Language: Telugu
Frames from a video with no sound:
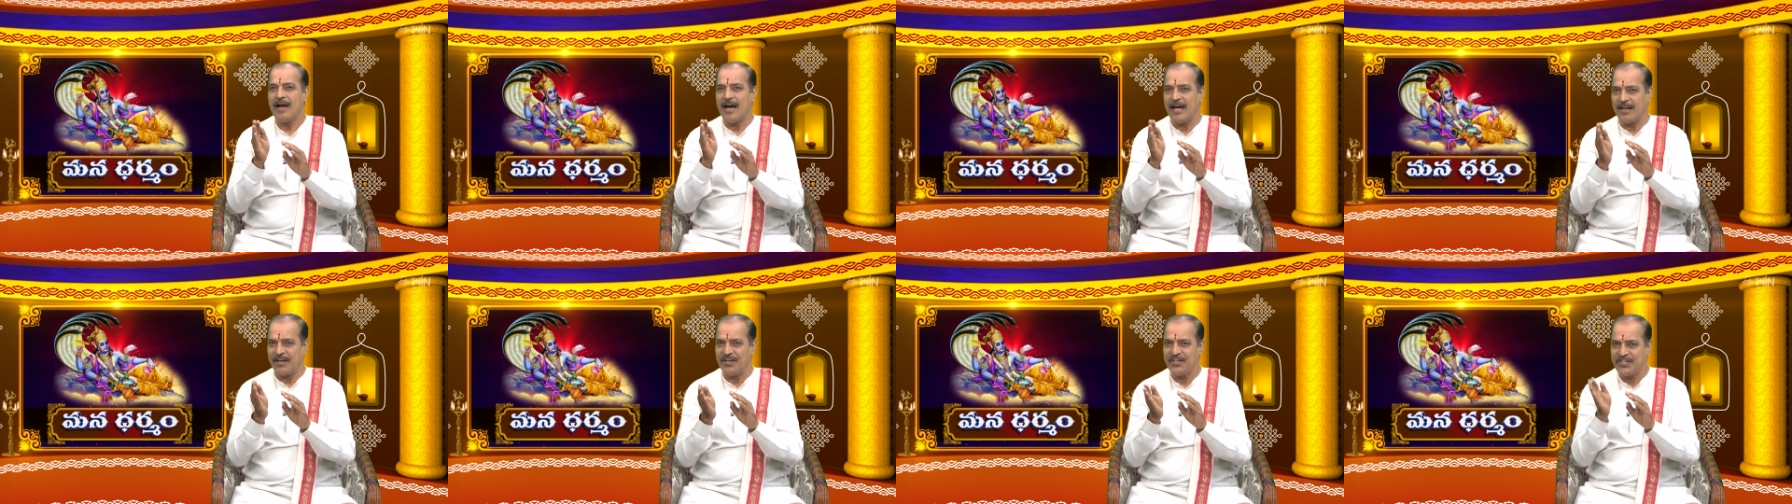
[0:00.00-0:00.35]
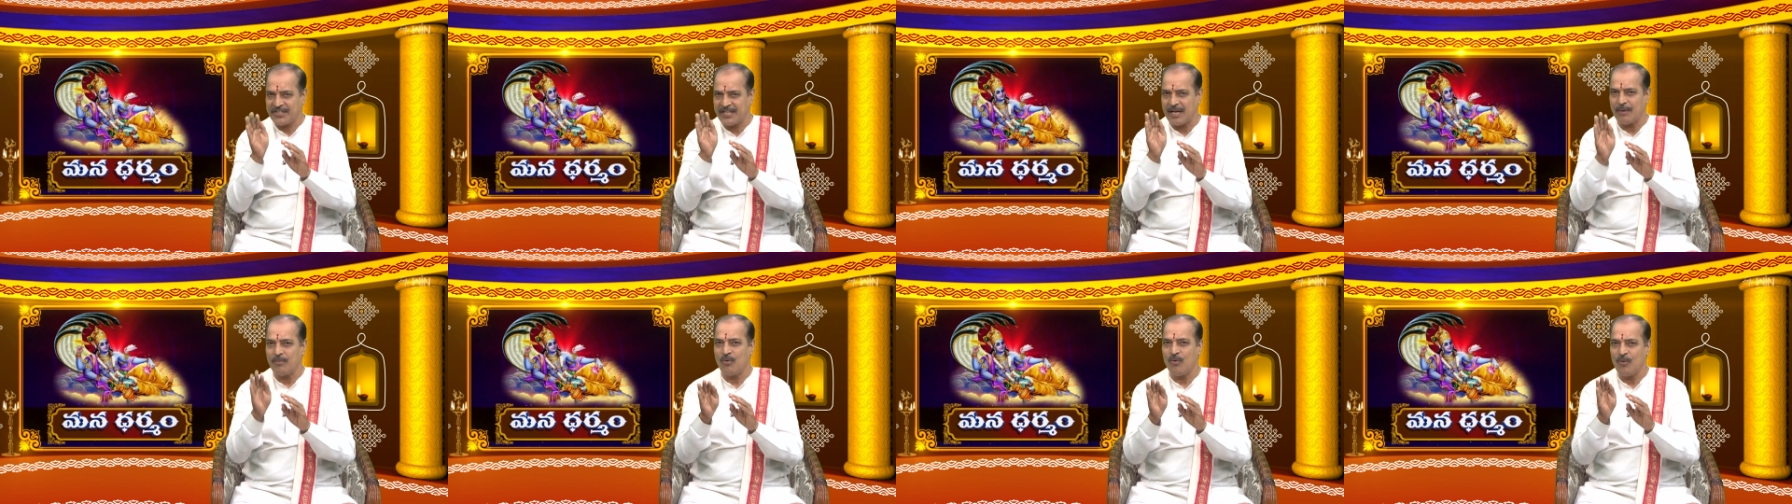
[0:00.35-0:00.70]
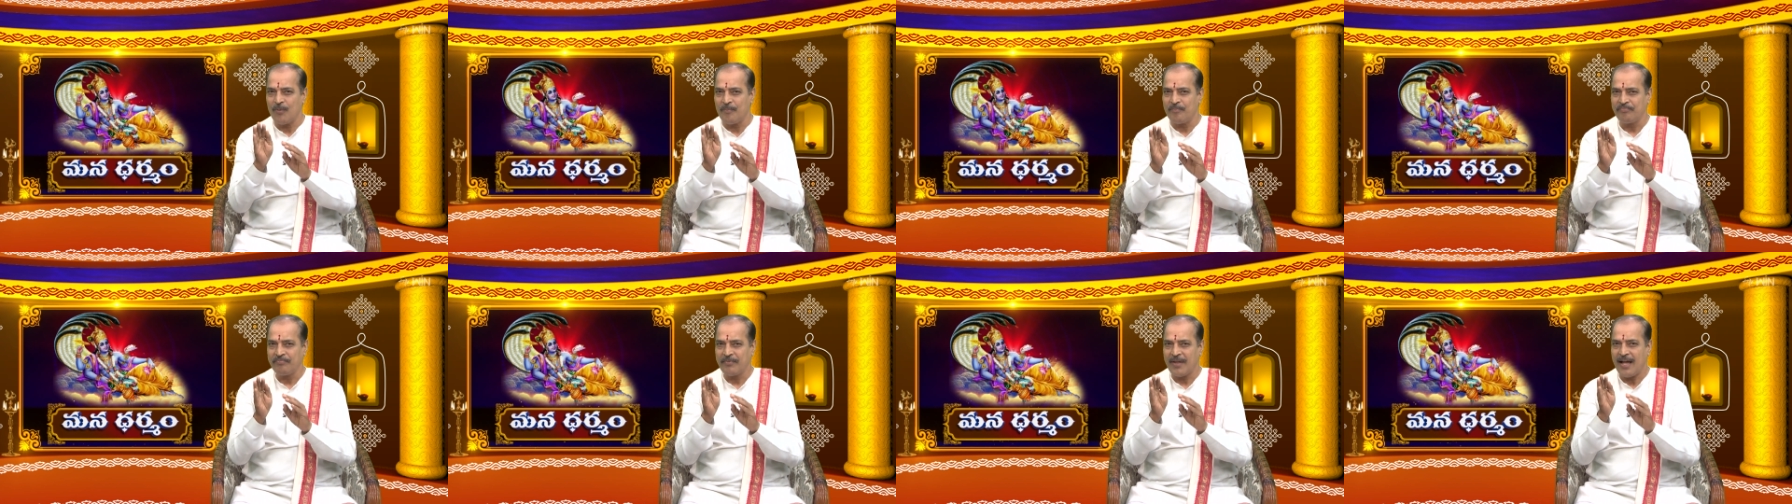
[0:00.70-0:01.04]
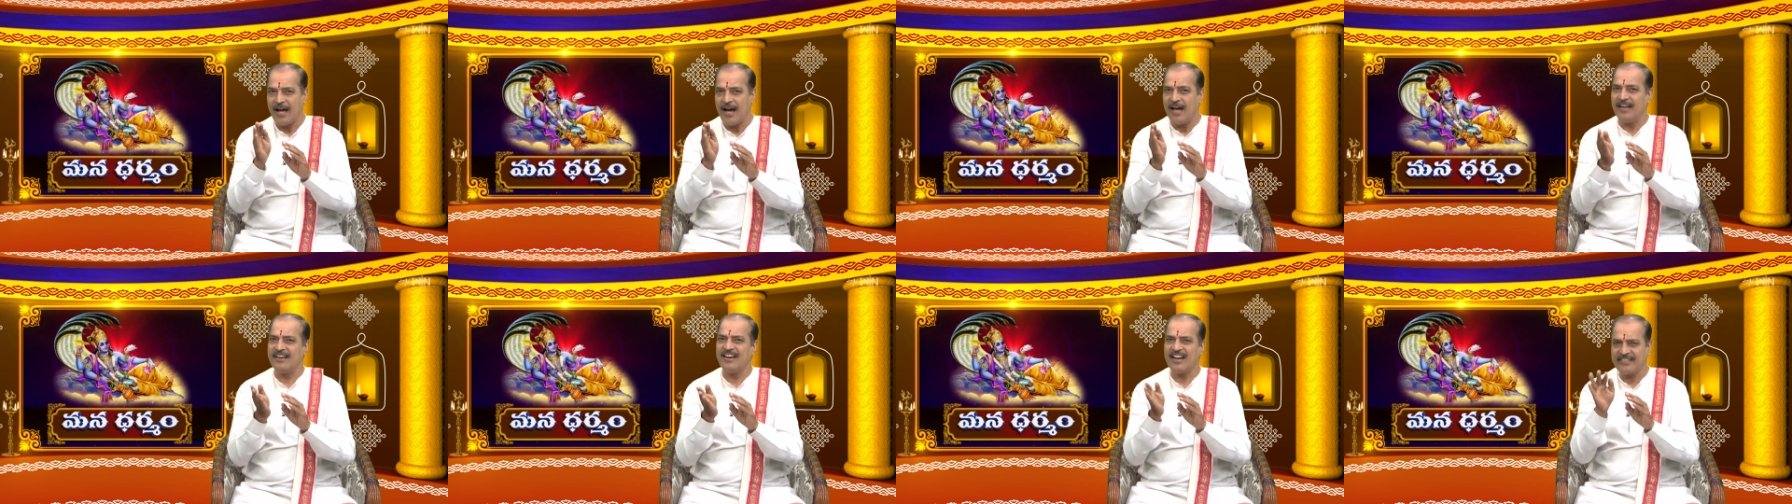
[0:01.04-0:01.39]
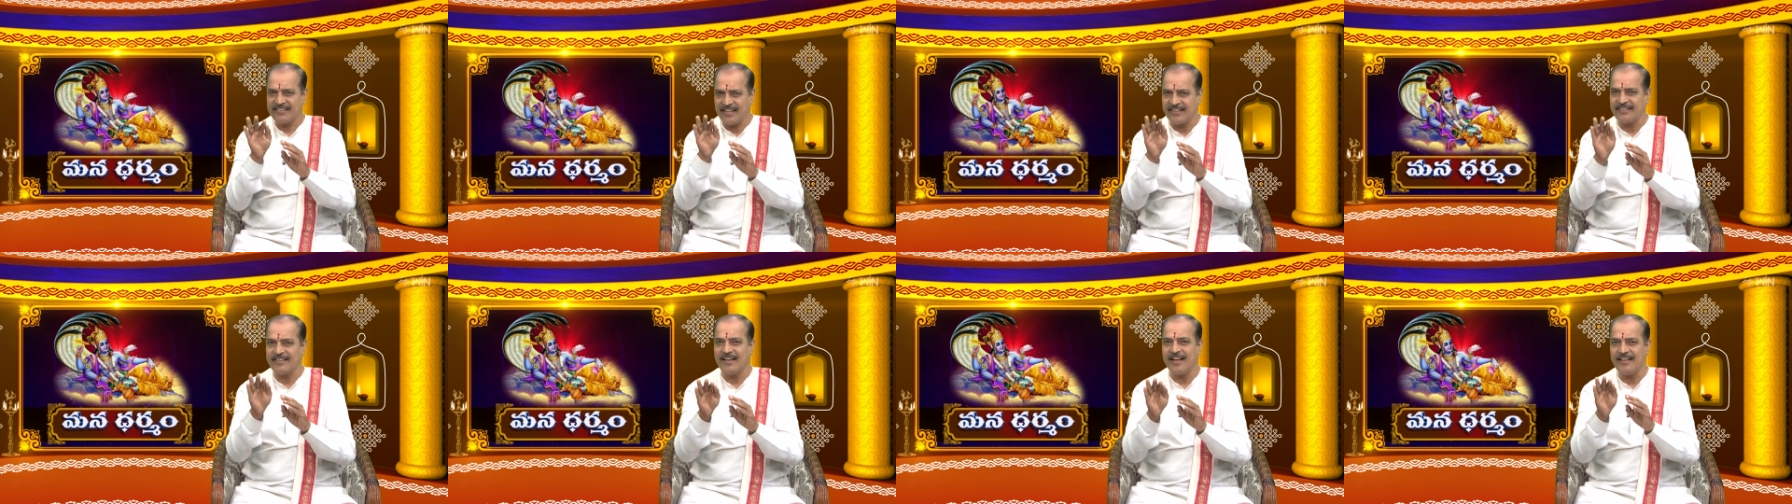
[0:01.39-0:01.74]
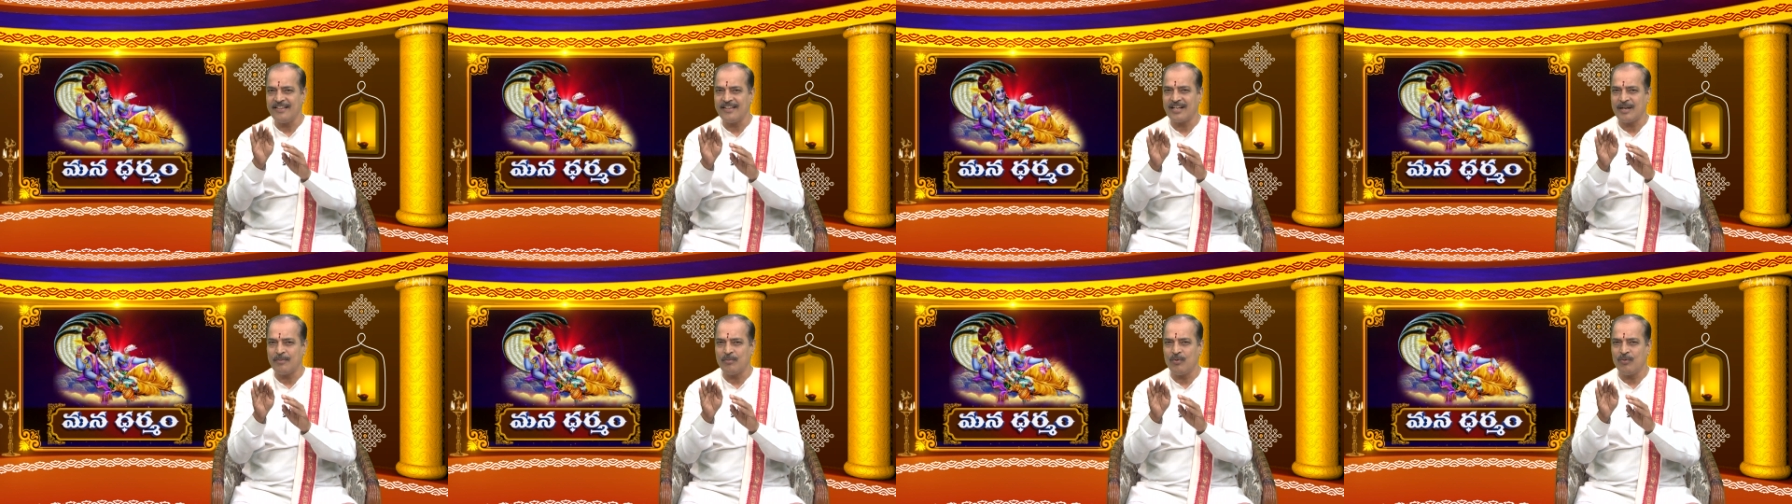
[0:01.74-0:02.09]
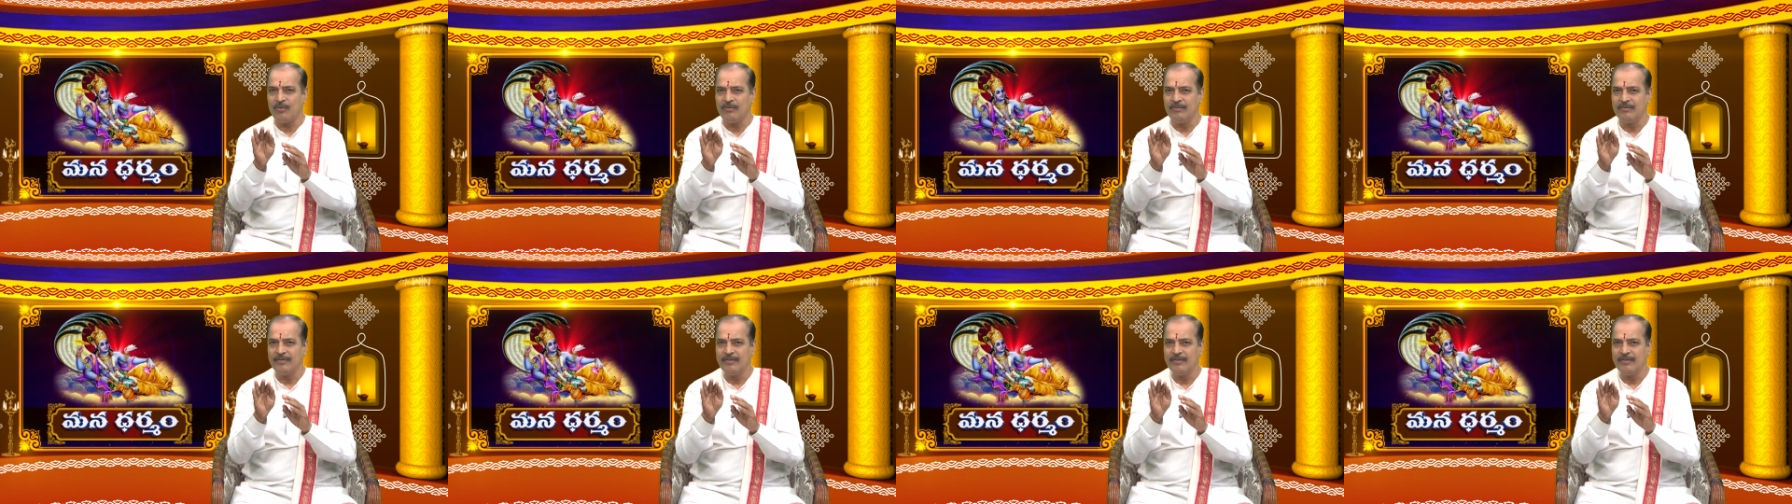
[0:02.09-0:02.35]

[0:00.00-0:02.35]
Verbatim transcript: అరిష్టము అనర్థదాజకము